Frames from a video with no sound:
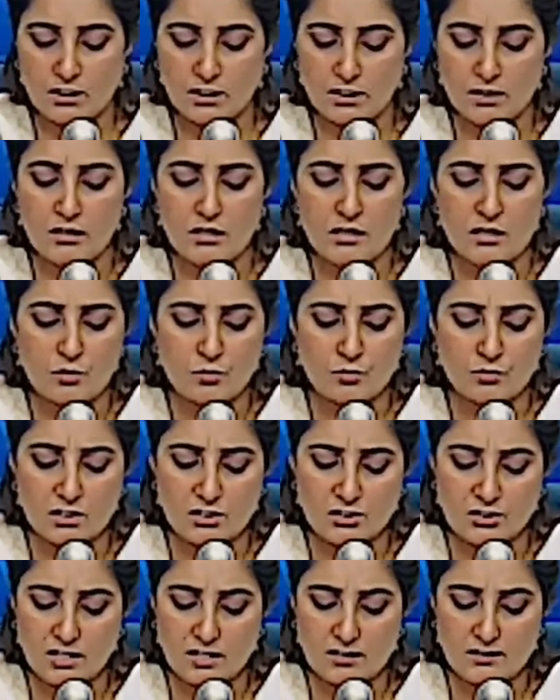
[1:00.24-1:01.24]
उन्हें
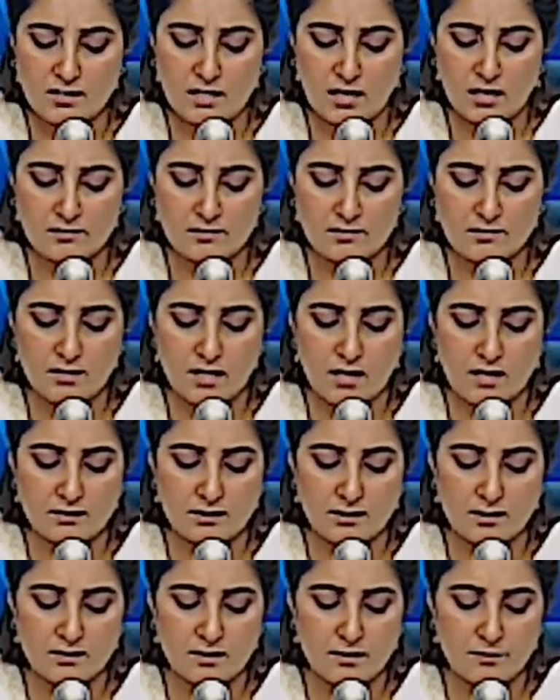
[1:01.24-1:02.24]
गुजशत साल
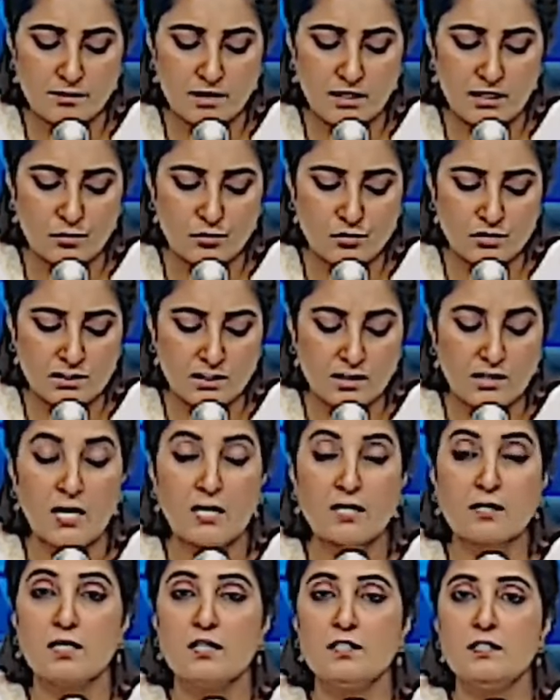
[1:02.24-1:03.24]
सदारती तमगा हसन
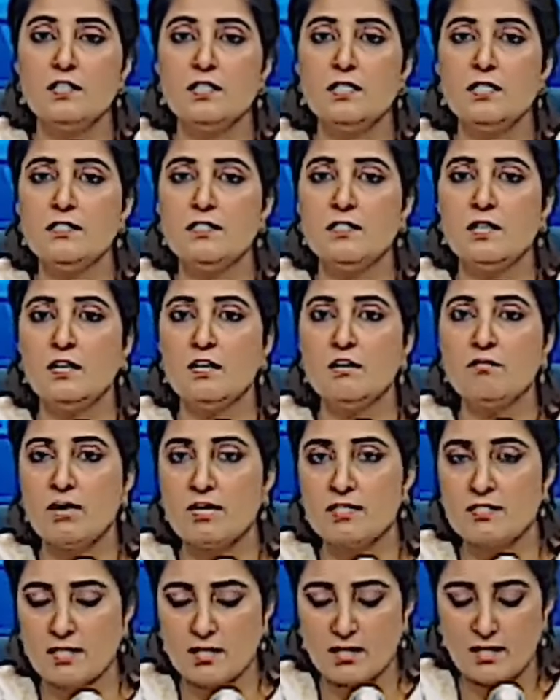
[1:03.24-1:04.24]
कारकर्दगी से
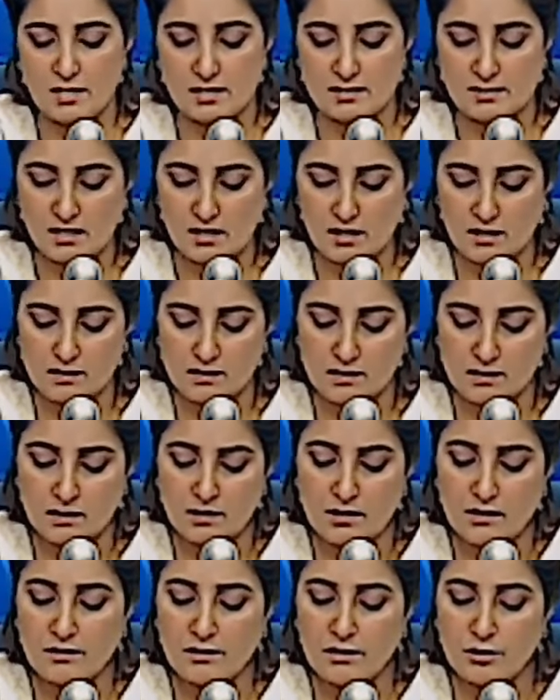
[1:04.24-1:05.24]
नवाजा गया था
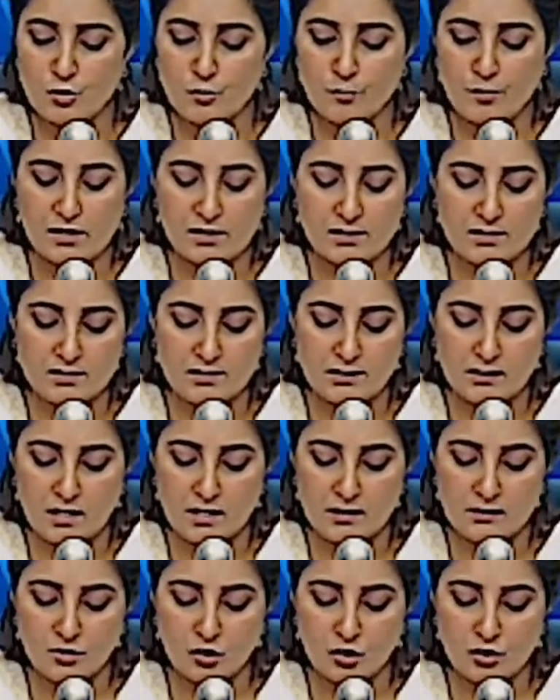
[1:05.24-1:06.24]
रेडियो
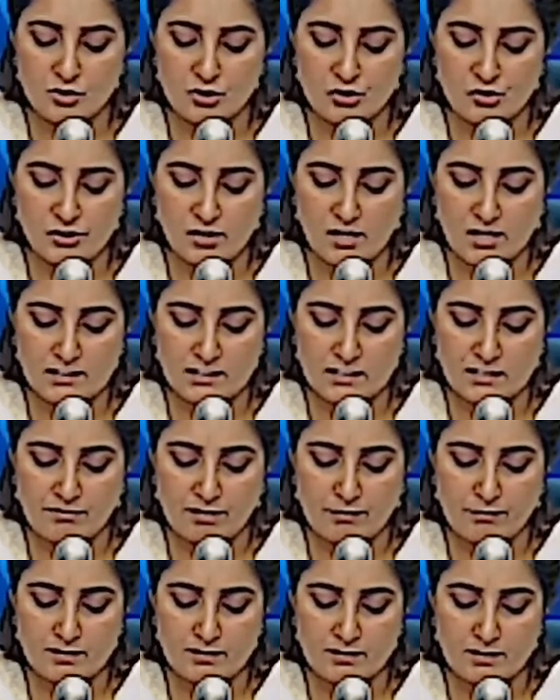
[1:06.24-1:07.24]
पाकिस्तान और नशियात से
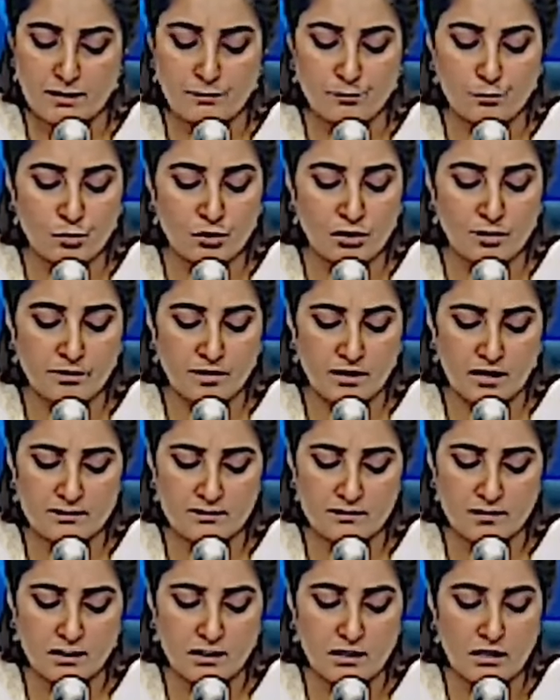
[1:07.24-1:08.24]
वाबस्ता पूरी
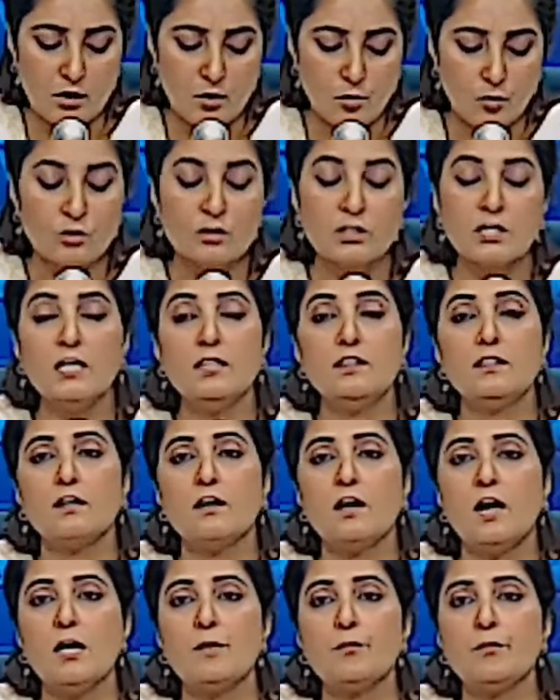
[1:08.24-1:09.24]
बरदरी उनके
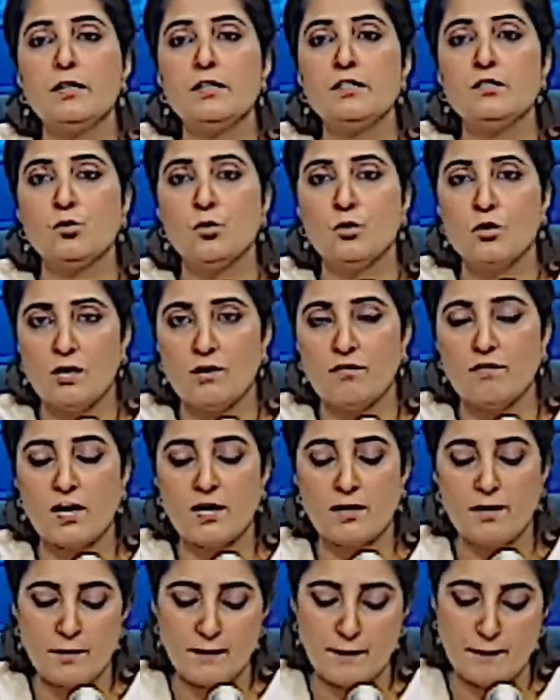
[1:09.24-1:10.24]
इंतकाल पर
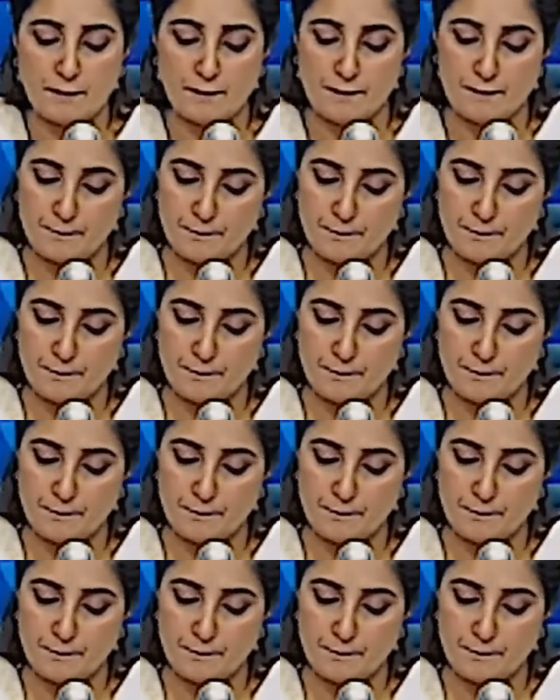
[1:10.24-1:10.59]
सोगवार है